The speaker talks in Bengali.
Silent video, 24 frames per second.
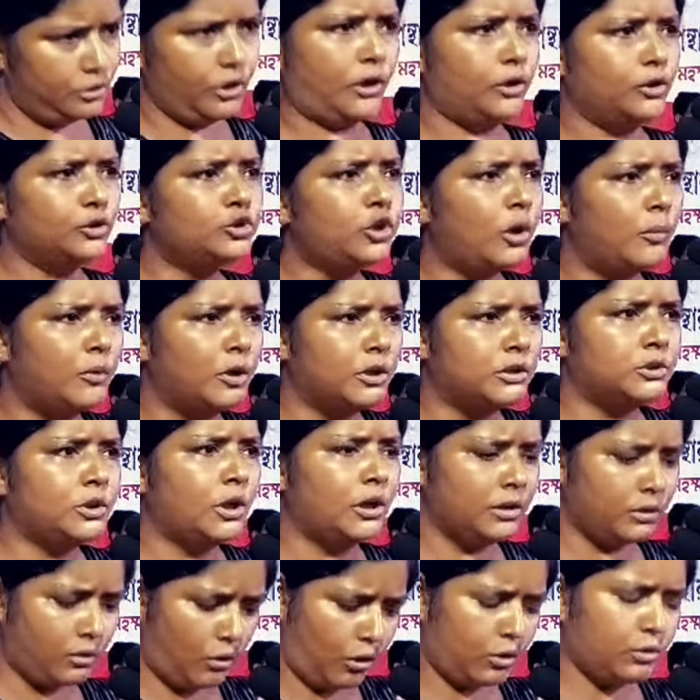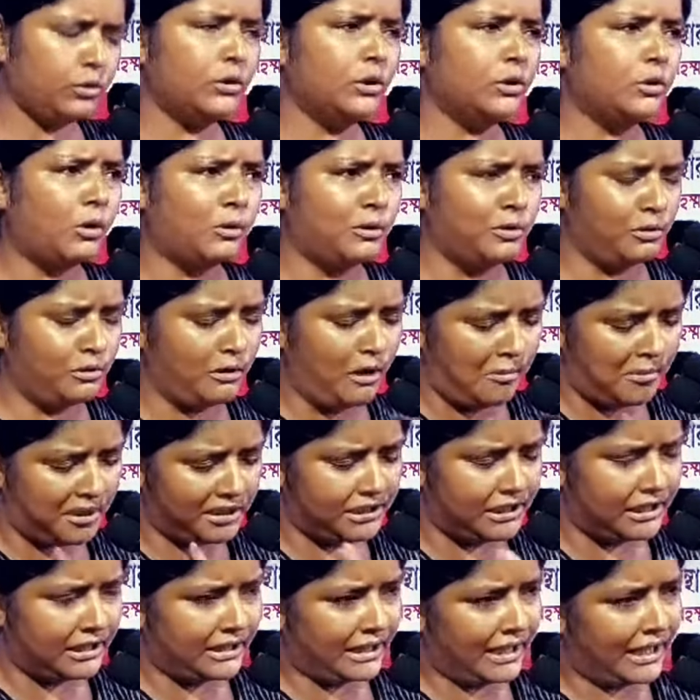জনসমর্থন কখনো কখনো
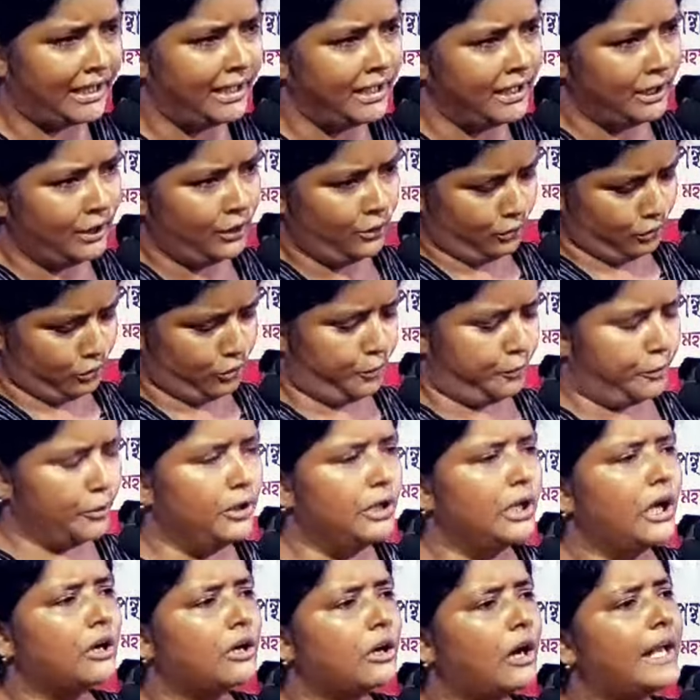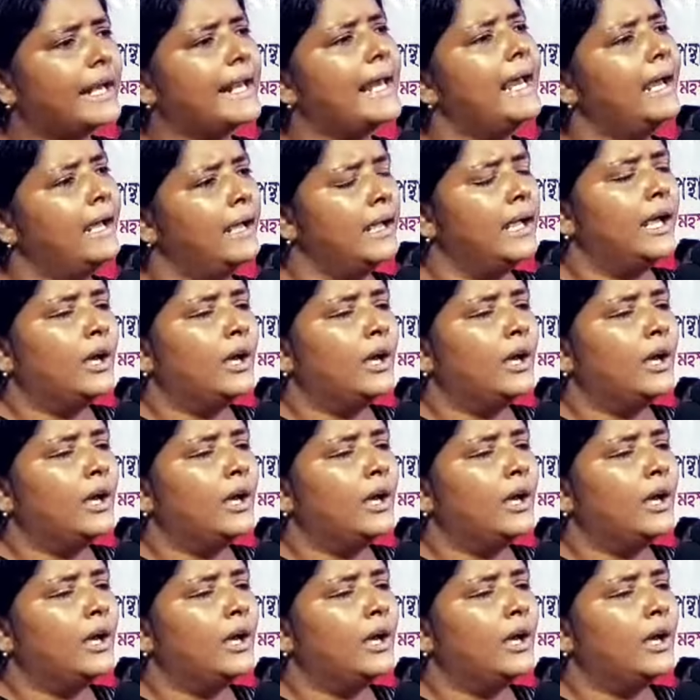আমাদেরকে উৎফুল্ল করে